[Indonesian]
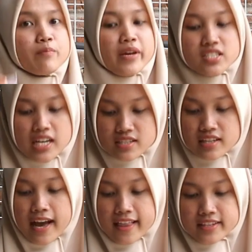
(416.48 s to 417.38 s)
spesial
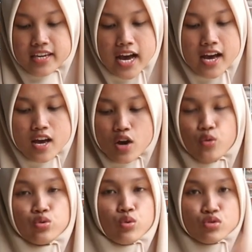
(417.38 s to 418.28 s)
sekali ya
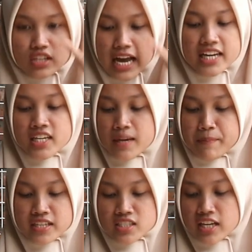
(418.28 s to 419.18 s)
untung sekali nih
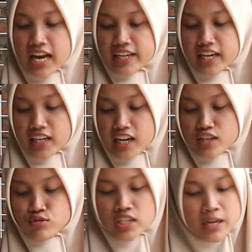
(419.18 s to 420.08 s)
pasti kalian
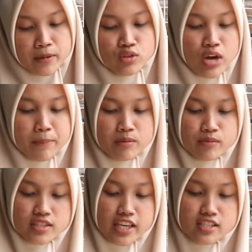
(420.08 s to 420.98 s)
karena sudah dapat dua
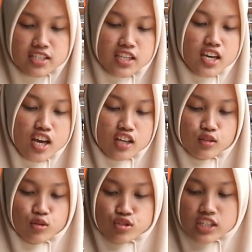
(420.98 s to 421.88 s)
mimis test nih
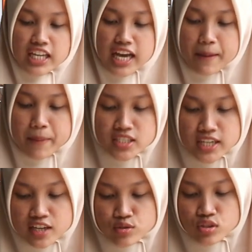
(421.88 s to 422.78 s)
terus kelengkapan
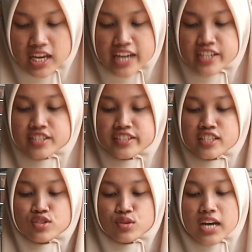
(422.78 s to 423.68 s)
selanjutnya di
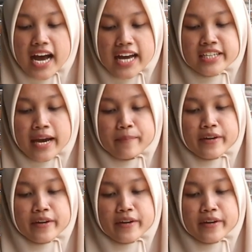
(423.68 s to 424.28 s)
sini juga ada